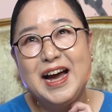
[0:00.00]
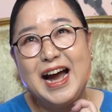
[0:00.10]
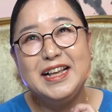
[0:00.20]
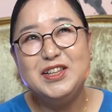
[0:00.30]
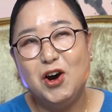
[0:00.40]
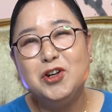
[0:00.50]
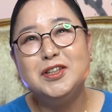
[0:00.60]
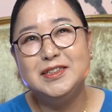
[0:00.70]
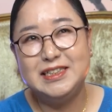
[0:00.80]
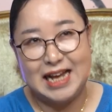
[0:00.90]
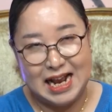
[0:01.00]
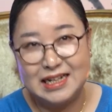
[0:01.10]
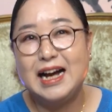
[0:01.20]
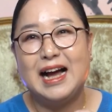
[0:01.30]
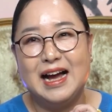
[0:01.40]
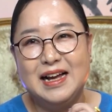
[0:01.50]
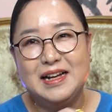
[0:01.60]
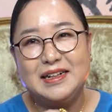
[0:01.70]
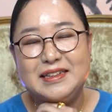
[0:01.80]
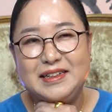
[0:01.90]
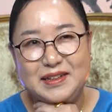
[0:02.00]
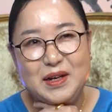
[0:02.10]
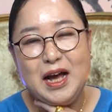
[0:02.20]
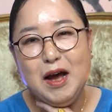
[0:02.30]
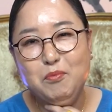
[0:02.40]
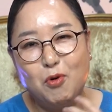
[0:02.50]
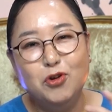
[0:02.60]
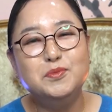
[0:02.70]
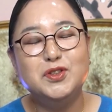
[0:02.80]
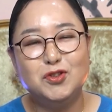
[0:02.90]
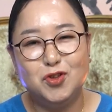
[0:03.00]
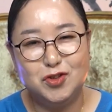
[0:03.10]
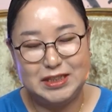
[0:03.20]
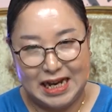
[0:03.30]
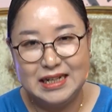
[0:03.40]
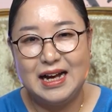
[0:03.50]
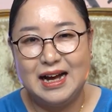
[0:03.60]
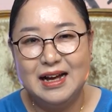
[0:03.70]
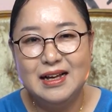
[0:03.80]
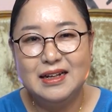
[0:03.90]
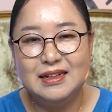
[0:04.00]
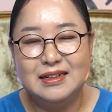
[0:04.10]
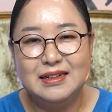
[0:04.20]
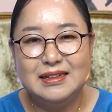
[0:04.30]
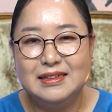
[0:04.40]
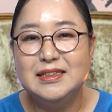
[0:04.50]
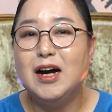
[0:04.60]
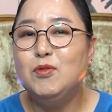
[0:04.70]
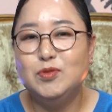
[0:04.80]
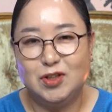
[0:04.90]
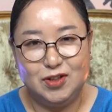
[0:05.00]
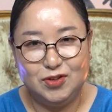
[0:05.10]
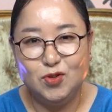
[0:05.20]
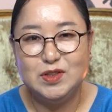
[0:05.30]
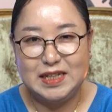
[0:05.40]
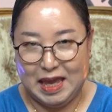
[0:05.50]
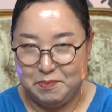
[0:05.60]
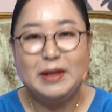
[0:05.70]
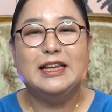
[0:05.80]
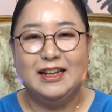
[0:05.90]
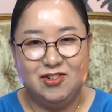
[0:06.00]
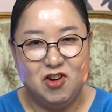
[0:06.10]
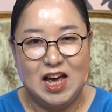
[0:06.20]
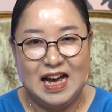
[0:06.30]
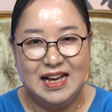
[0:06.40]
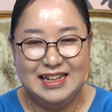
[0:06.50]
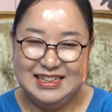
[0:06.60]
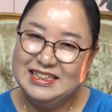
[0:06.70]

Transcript: 한 열흘은 잘 가. 그렇죠. 어, 한 보름 정도는 잘 가. 막집어넣그 다음부터는 또 이제 개판되는 거야. 어.